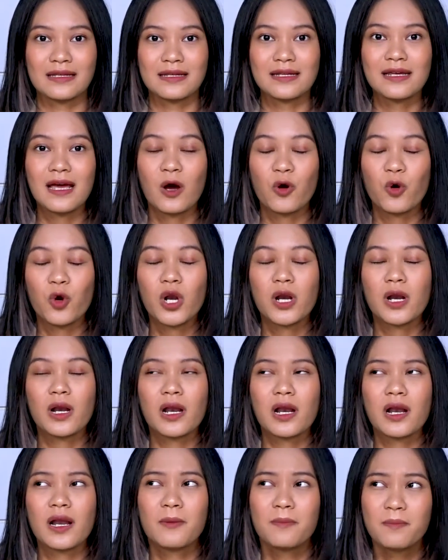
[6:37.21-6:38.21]
Jadi aku
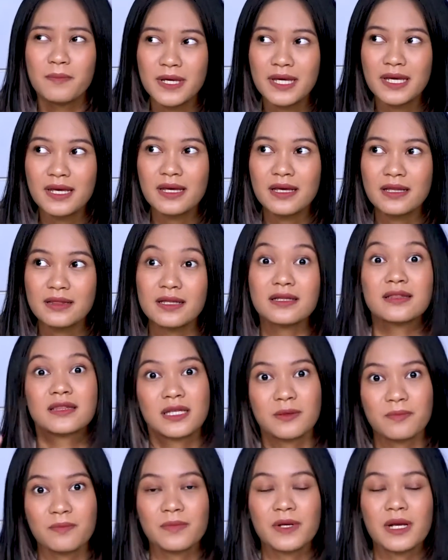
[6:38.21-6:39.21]
lebih
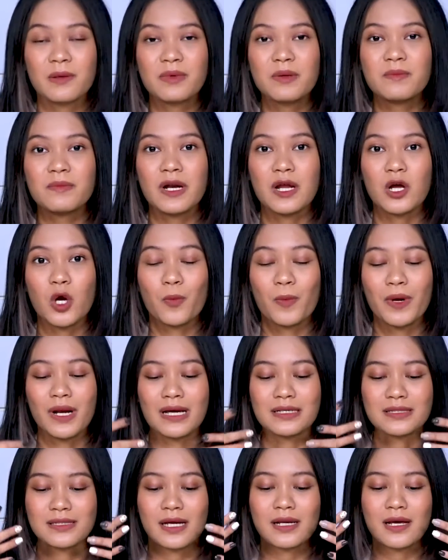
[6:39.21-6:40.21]
tetap lebih
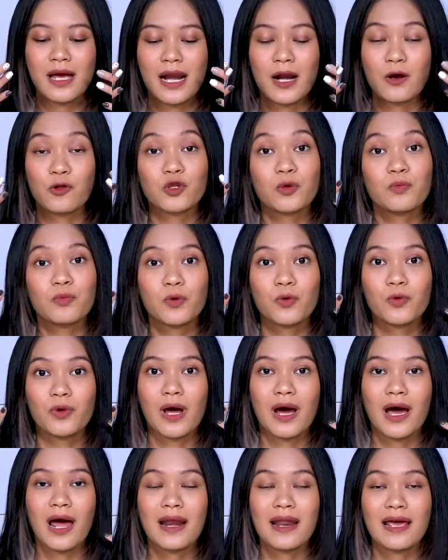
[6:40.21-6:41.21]
merekomendasikan kalian untuk
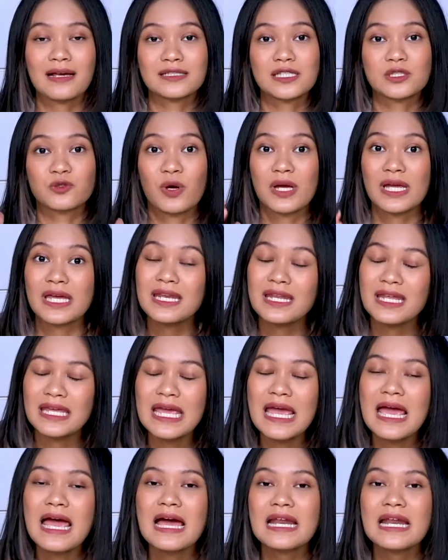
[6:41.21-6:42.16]
menggunakan XSY ini